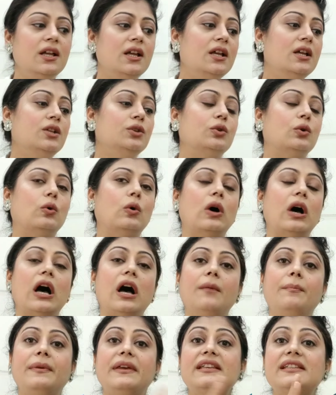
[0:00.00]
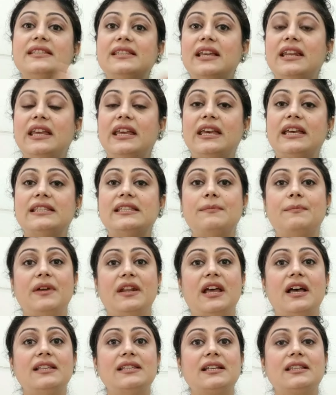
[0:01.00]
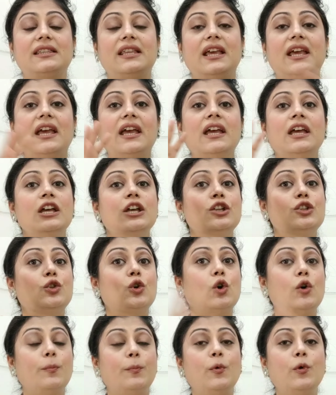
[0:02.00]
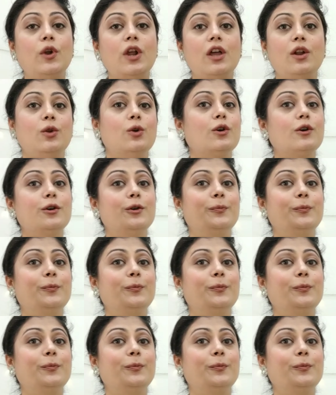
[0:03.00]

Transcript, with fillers: तो आप इस तरीके से बना सकते हैं तो पूरा लुक